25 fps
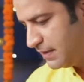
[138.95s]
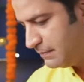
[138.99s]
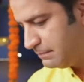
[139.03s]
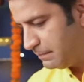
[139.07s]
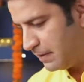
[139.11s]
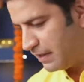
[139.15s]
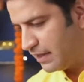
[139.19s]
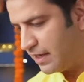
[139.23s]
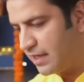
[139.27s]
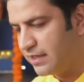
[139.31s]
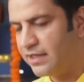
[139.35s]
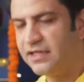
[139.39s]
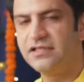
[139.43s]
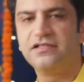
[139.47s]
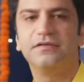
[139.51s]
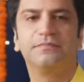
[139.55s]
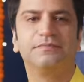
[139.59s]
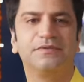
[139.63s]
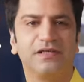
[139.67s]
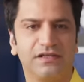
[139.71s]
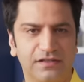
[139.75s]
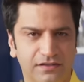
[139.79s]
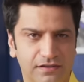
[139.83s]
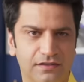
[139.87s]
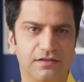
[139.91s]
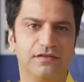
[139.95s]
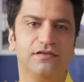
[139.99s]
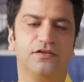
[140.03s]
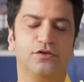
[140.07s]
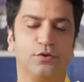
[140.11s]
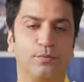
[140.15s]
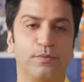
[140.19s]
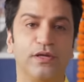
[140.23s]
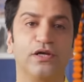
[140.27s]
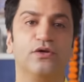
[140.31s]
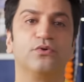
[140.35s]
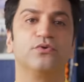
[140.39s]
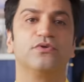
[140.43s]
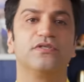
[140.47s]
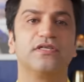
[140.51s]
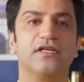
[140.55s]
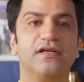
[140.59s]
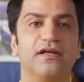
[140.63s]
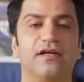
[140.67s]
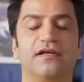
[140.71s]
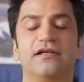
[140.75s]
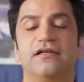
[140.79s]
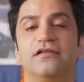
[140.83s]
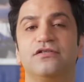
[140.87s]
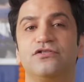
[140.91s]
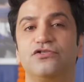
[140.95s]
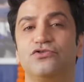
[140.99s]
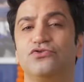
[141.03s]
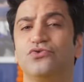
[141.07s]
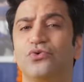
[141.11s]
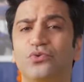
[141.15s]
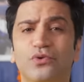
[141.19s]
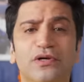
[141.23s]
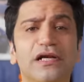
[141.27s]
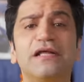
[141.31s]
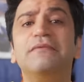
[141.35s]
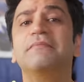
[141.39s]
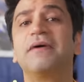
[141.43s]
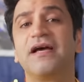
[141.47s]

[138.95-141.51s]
पकाना है जब तक टोमेटोज एंड अनियंस टोटली